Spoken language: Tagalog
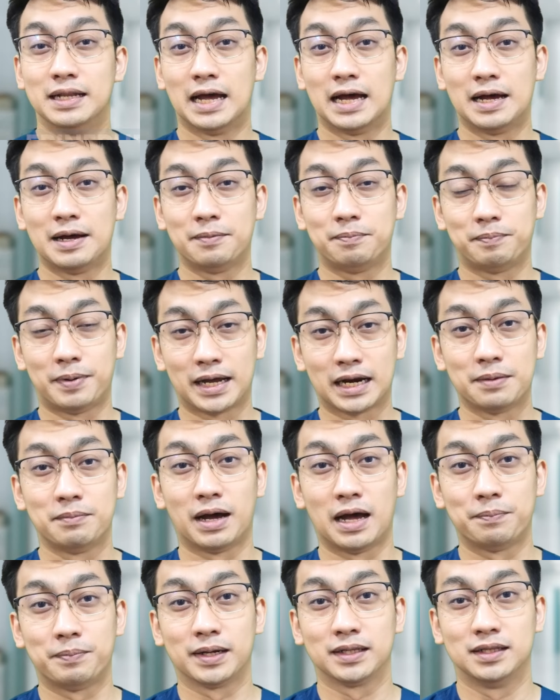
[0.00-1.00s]
na para
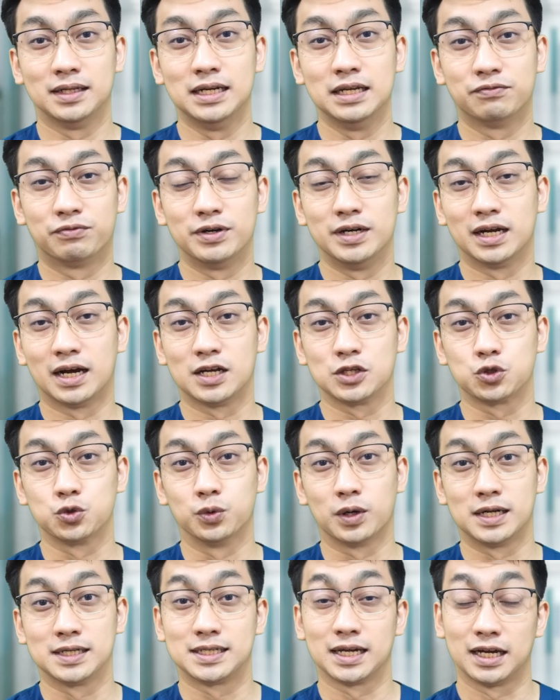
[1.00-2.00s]
makapag-deliver ng
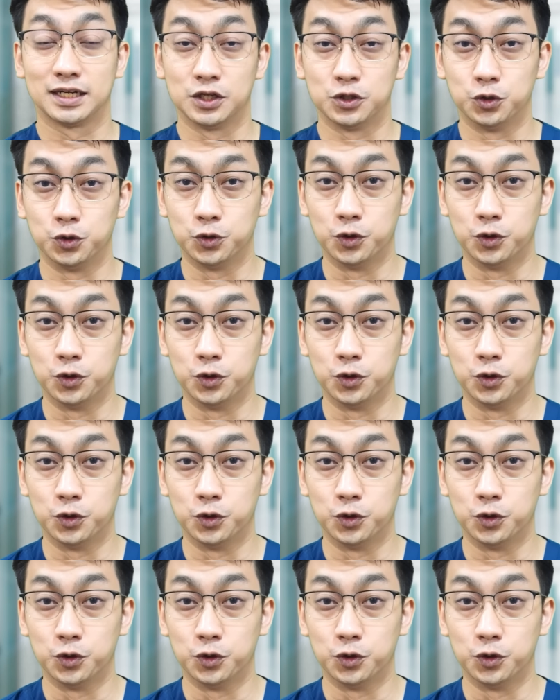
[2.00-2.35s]
asukal sa kanyang